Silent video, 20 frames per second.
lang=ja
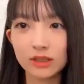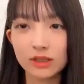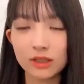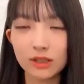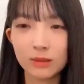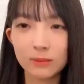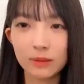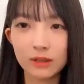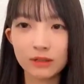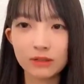
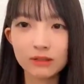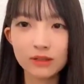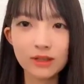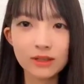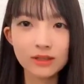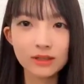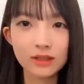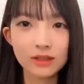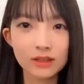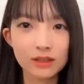ね、
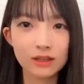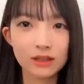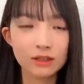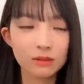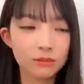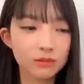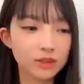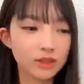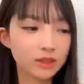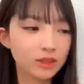バックダンサーだけで
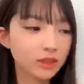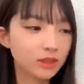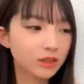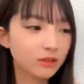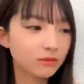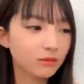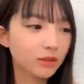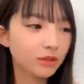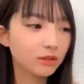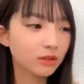も全
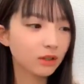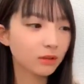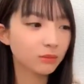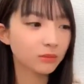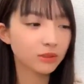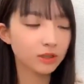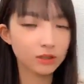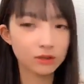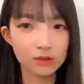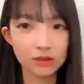然
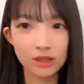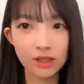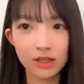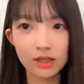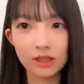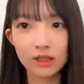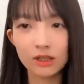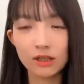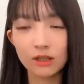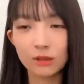ウェルカムなので、
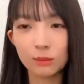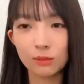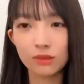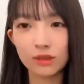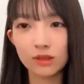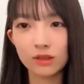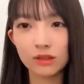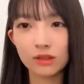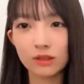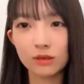ま
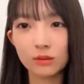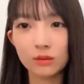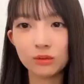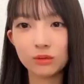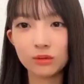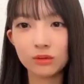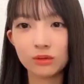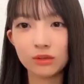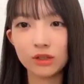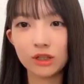たね、どん
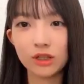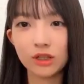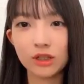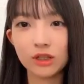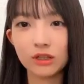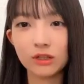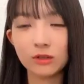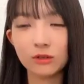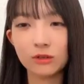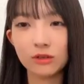どん出れ
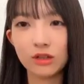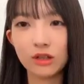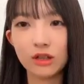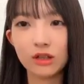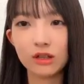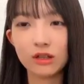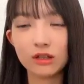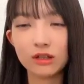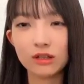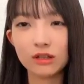るように、
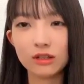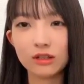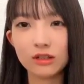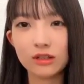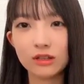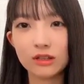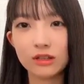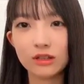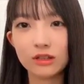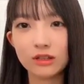
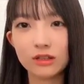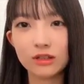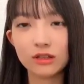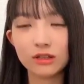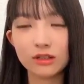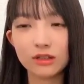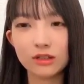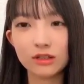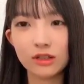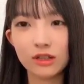
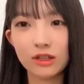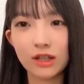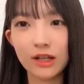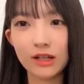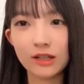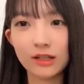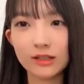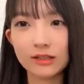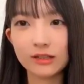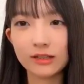いた
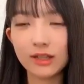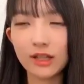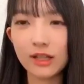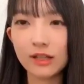いですね。